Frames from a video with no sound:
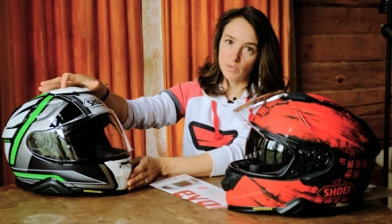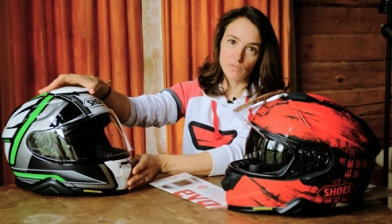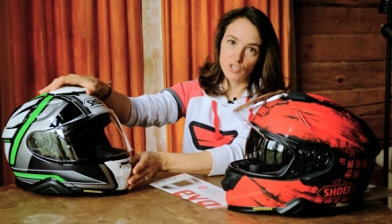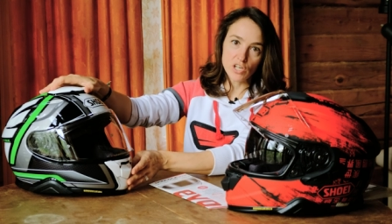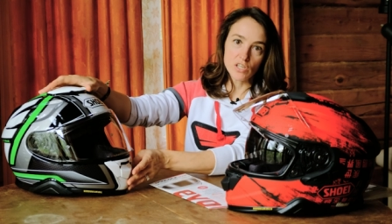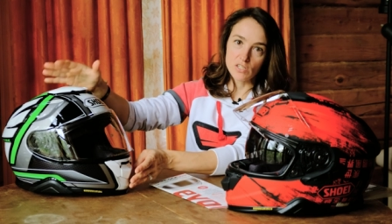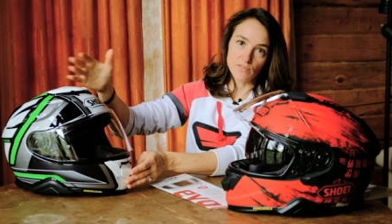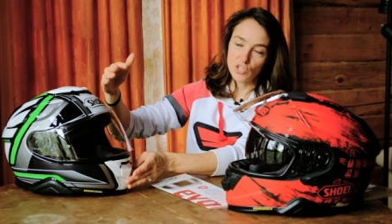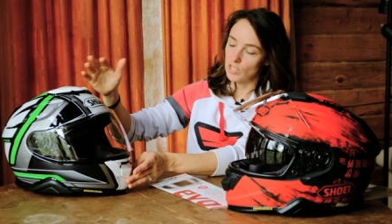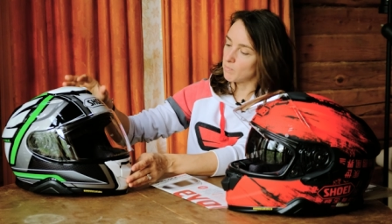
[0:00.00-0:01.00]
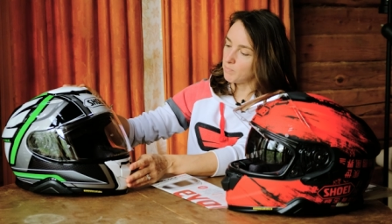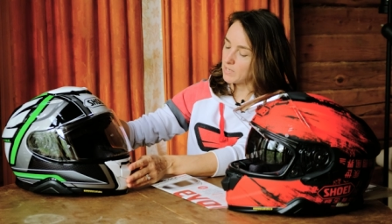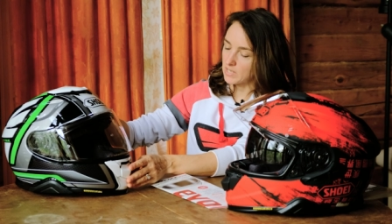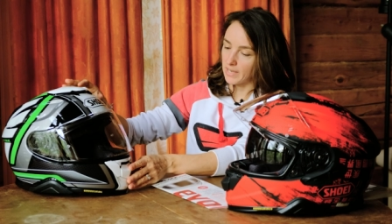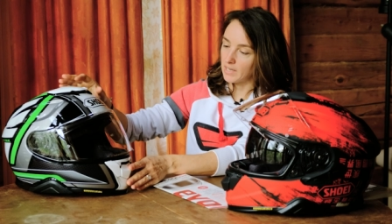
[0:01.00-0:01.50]
движения совершенно
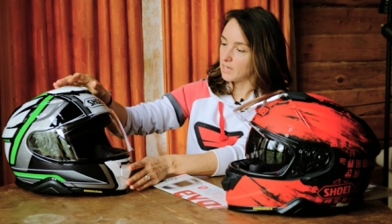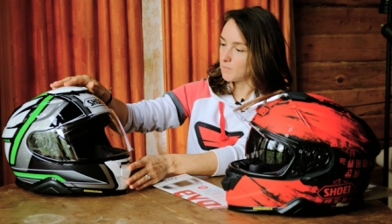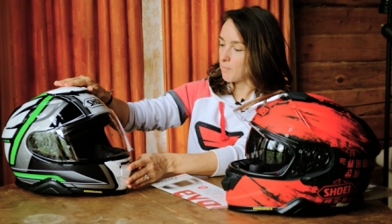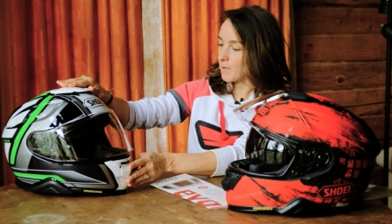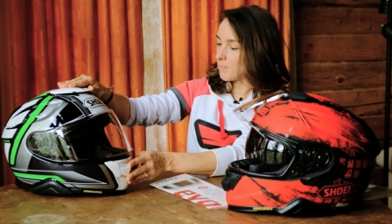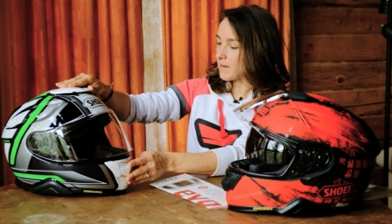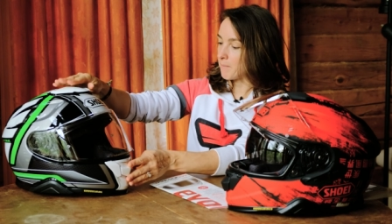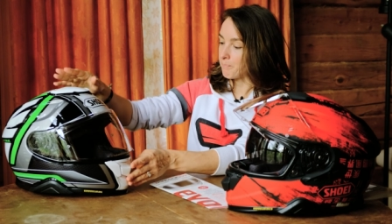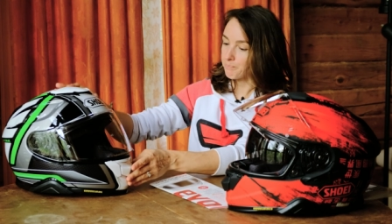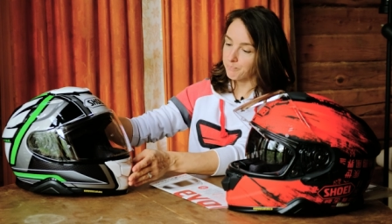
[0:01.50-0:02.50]
без каких-либо проблем.